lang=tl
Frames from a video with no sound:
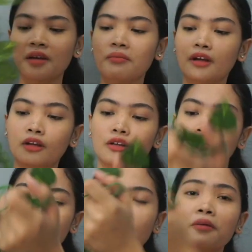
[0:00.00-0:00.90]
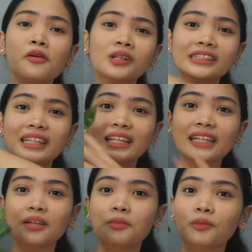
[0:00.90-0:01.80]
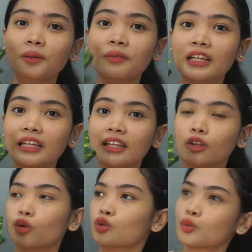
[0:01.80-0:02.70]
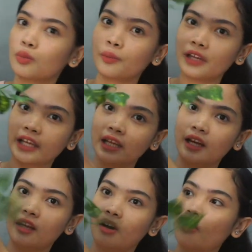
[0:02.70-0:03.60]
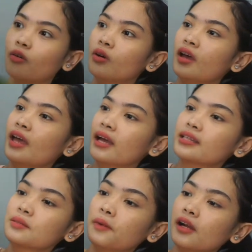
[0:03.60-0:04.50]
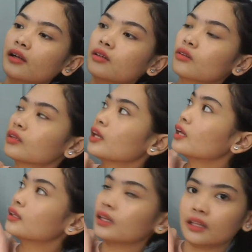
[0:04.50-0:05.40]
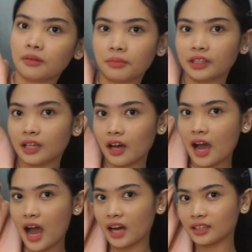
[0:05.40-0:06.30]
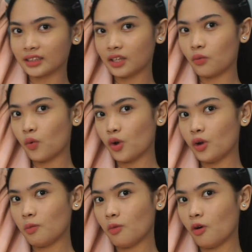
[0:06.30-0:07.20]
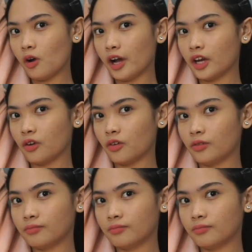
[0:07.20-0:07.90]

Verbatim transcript: Pero yun. Ang dami ko kasi nakikita pumibili nito. So, bumili na rin ako. Kasi parang cute niya lang tingnan pag nakahang sa wall mo, ganun.